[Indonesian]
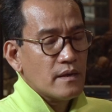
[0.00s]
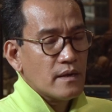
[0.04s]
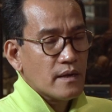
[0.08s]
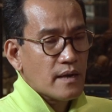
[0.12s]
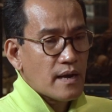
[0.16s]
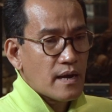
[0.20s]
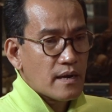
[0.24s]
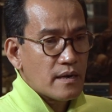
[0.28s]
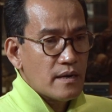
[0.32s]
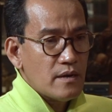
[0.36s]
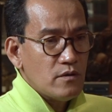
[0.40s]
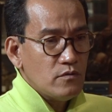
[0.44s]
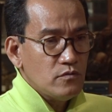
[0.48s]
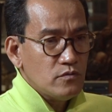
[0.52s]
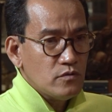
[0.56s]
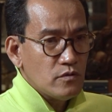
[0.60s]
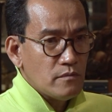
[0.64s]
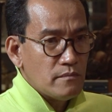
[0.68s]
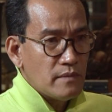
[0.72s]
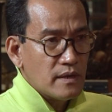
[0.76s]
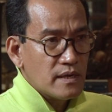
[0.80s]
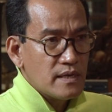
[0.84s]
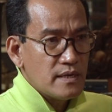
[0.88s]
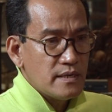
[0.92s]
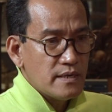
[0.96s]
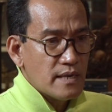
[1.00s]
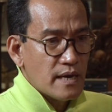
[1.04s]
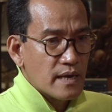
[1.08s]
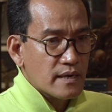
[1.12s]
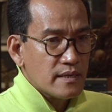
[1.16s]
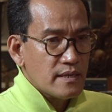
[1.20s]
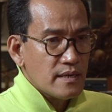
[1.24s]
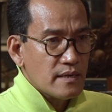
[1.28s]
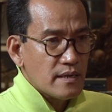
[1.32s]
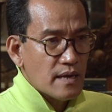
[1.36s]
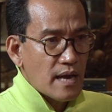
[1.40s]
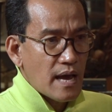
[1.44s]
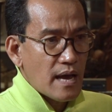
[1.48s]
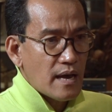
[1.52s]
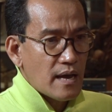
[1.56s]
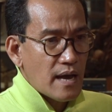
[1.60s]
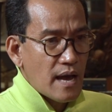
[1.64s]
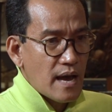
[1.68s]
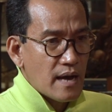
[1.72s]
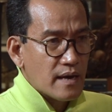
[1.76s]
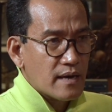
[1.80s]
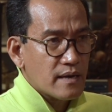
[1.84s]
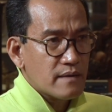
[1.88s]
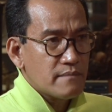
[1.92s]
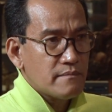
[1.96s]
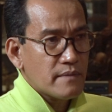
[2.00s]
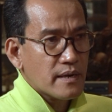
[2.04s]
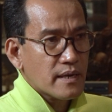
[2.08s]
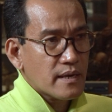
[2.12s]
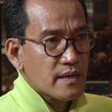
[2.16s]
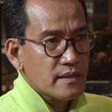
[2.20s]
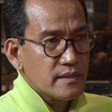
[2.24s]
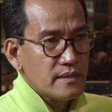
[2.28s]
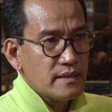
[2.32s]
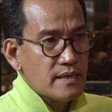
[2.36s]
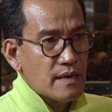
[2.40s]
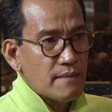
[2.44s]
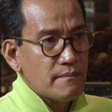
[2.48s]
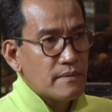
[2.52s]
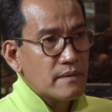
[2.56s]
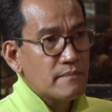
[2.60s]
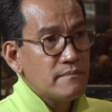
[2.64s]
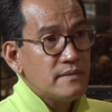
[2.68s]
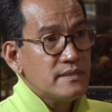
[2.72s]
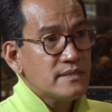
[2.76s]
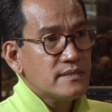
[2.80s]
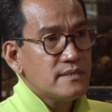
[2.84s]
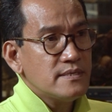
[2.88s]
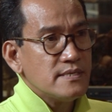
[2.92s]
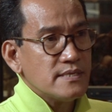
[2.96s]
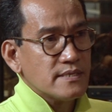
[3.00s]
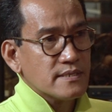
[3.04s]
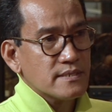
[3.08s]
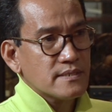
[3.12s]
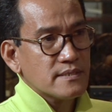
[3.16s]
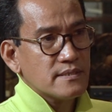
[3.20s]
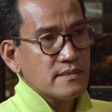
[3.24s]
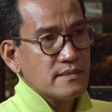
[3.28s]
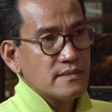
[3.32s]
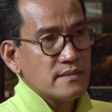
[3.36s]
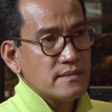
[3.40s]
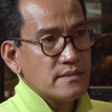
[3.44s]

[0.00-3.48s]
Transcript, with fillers: Karena untuk menghindari agar mereka tidak berbisnis.